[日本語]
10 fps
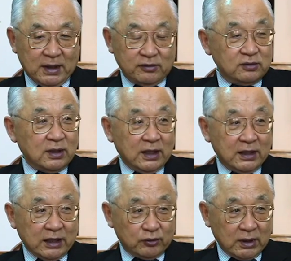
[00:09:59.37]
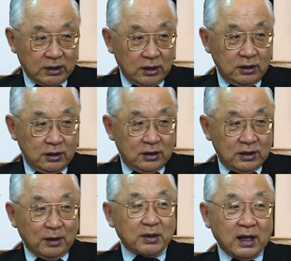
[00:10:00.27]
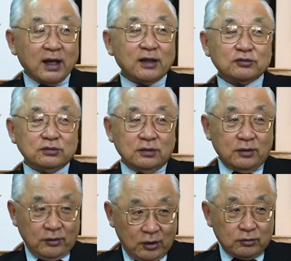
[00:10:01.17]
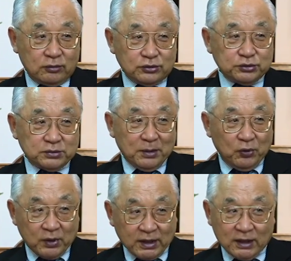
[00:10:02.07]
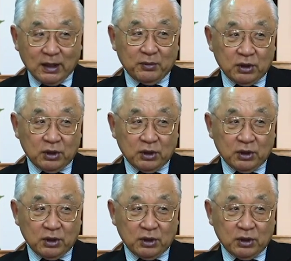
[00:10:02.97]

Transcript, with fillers: かすんじゃないかとかねやっぱり考えるんですよね今度自分が儲けたいため